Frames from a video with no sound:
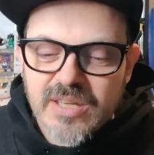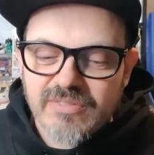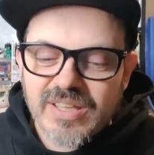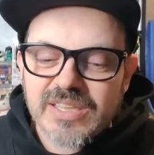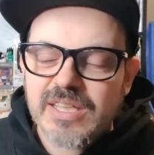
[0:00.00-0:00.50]

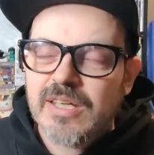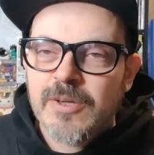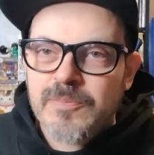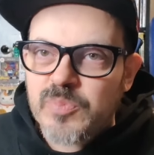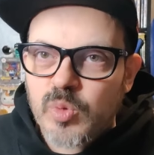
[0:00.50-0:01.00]
Fate
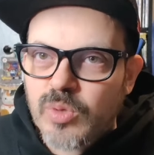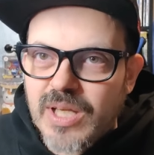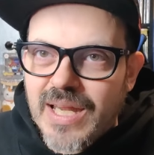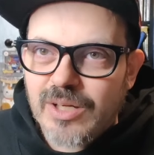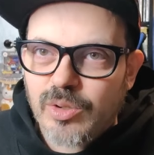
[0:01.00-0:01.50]
un
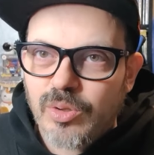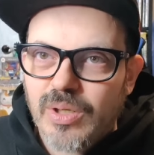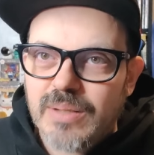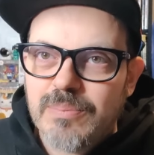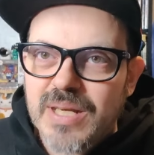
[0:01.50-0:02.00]
calcolo,
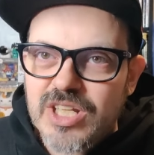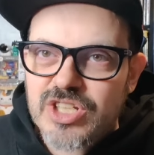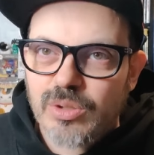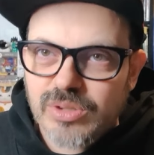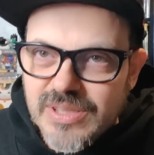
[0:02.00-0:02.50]
il
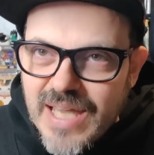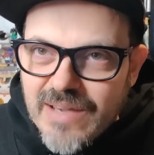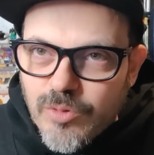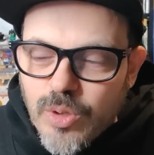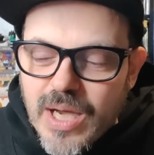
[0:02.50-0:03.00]
Brescia
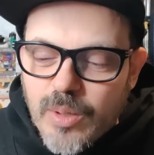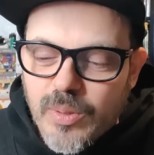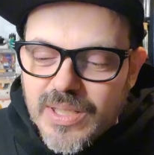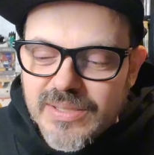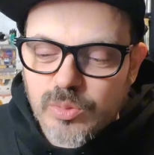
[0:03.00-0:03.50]
ottavo a
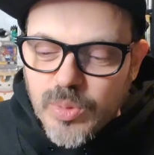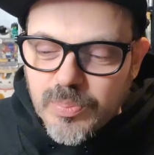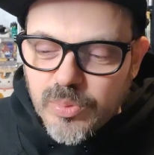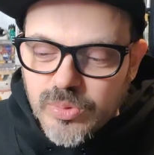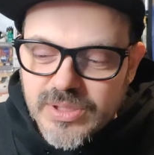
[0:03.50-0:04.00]
42
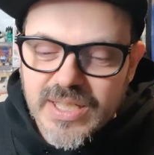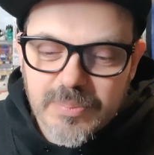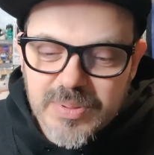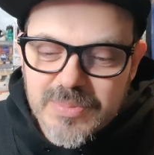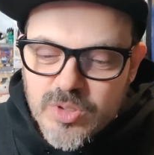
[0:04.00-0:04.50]
punti, è la
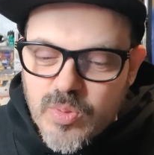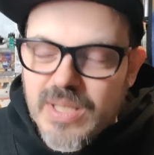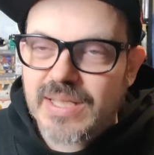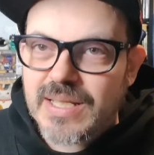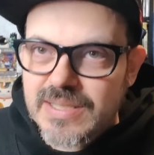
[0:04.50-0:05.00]
prima
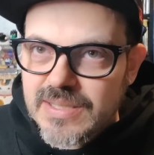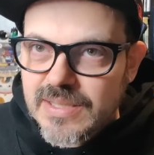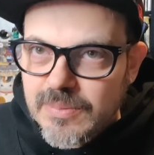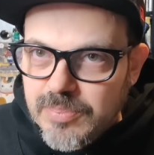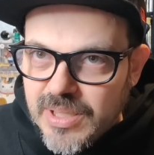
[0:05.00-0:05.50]
squadra
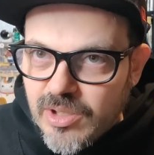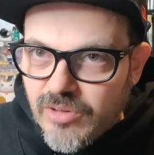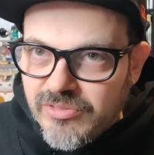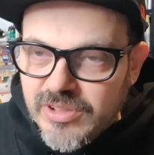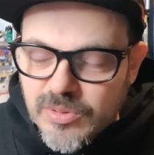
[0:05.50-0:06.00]
in
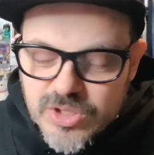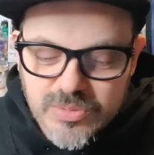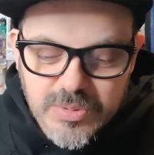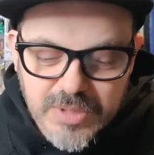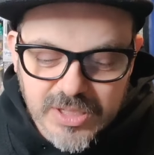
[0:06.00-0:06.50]
playoff in questo
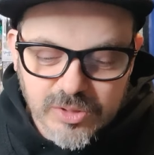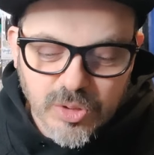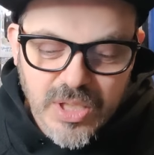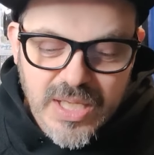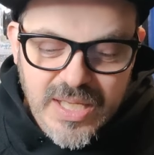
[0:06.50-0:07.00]

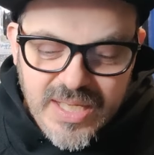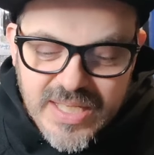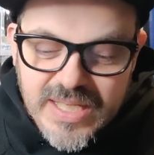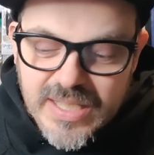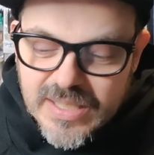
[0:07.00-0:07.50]
momento
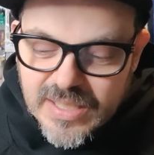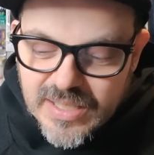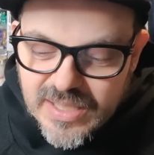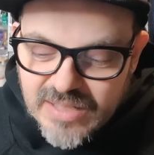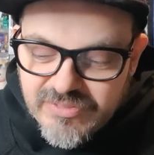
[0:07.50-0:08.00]
e
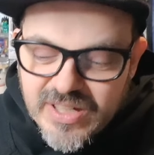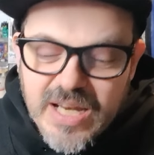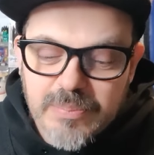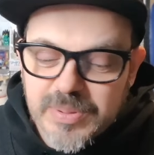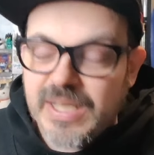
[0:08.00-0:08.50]
eh, la
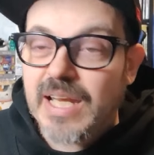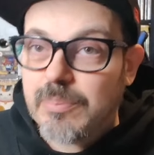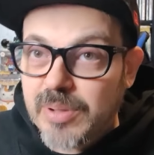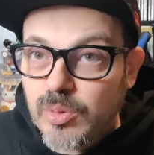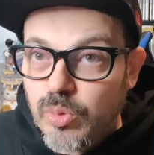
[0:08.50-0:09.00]
Feralpi che è la
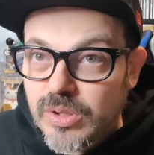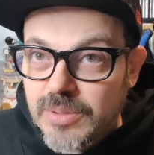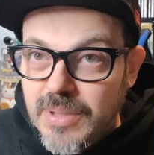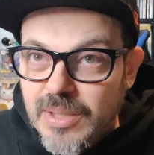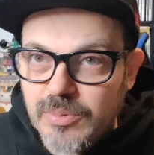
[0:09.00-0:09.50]

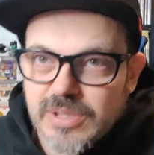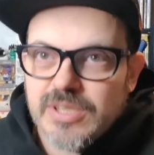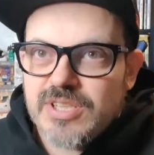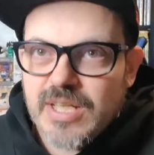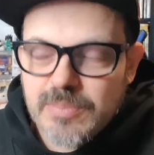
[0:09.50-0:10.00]
penultima, quindi
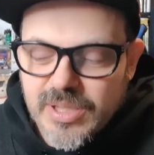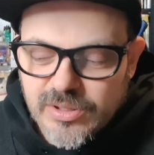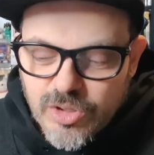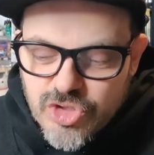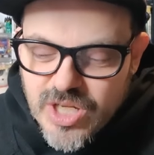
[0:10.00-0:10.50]
sarebbe
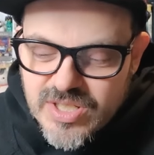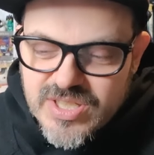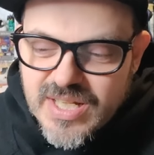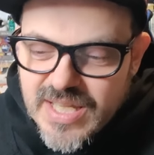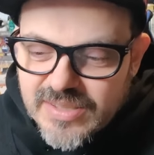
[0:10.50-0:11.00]

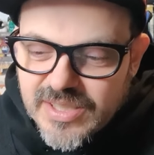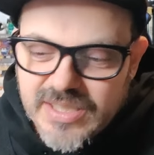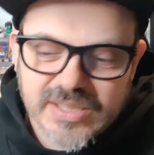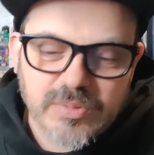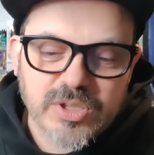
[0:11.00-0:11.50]
retrocessa, ne ha
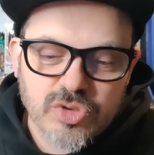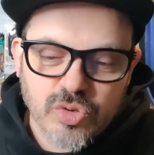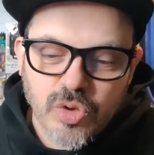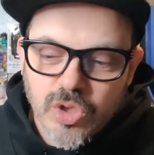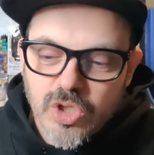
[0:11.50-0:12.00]
30, quindi sono